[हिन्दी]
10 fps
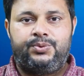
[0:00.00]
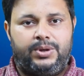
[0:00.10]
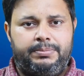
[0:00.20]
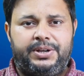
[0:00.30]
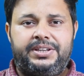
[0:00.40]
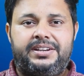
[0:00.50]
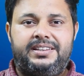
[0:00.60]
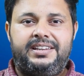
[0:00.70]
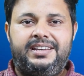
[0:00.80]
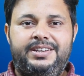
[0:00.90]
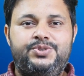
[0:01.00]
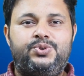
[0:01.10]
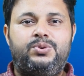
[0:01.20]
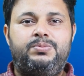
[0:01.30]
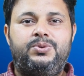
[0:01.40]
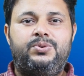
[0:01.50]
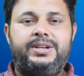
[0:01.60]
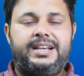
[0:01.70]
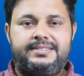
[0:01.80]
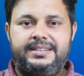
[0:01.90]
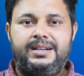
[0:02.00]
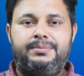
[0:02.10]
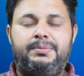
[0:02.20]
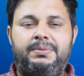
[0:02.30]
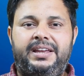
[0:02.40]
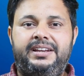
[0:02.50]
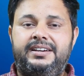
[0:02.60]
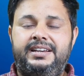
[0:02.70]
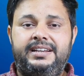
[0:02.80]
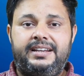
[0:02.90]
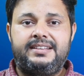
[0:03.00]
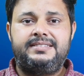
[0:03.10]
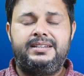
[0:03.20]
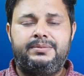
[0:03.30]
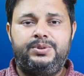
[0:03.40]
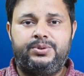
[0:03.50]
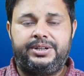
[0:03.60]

तो अब बात करते हैं कि जॉब को कैसे हम अप्लाई करें कैसे हम